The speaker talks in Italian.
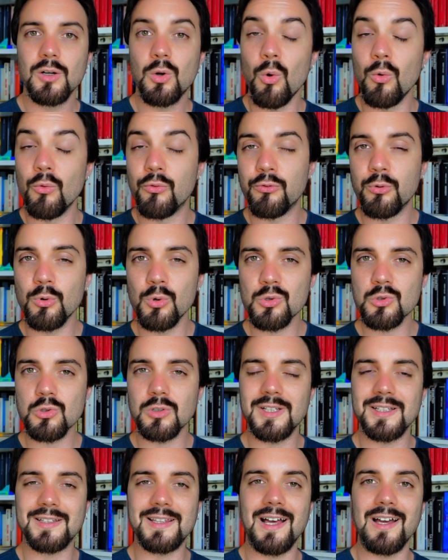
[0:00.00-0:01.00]
confuso
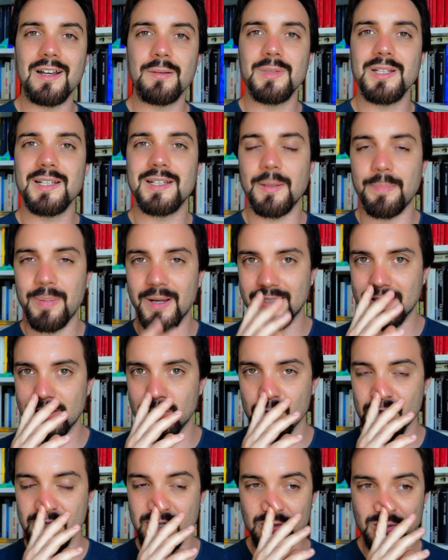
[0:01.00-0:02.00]
dei termini da parte
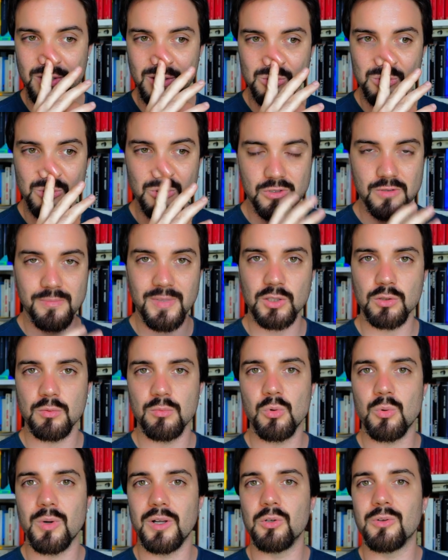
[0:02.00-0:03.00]
di un sito che tutto sommato
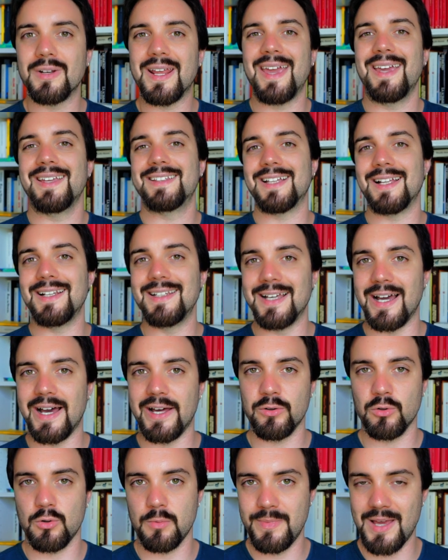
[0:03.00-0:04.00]
comunque non è
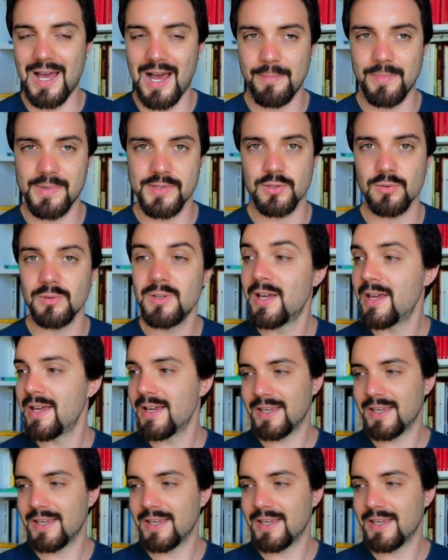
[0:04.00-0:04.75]
italiano come Amazon,